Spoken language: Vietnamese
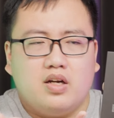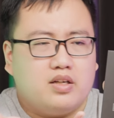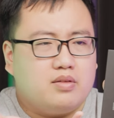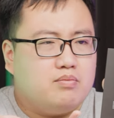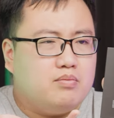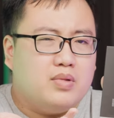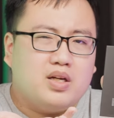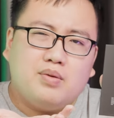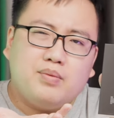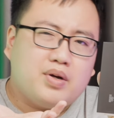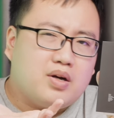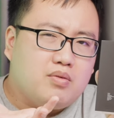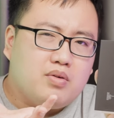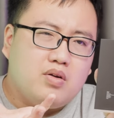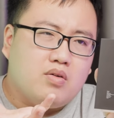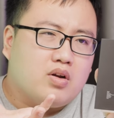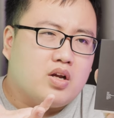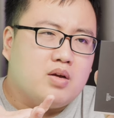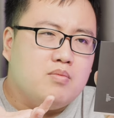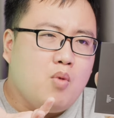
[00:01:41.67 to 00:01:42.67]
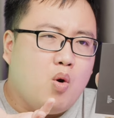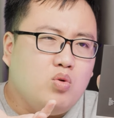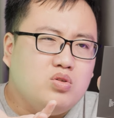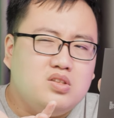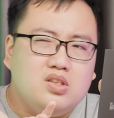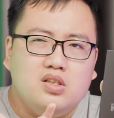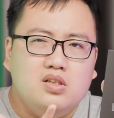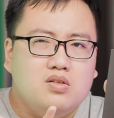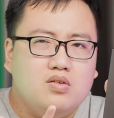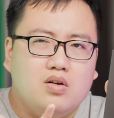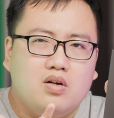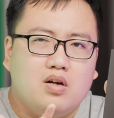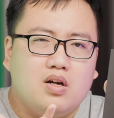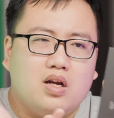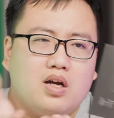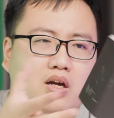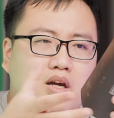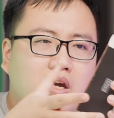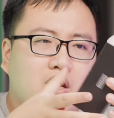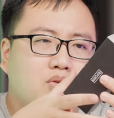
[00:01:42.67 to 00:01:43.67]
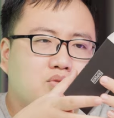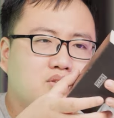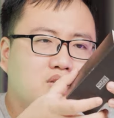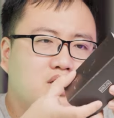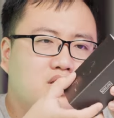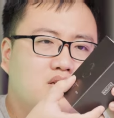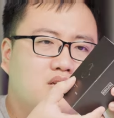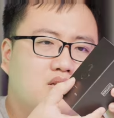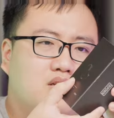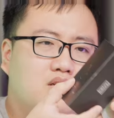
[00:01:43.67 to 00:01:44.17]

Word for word: Mình không hiểu là cái bố trí nó là kiểu gì.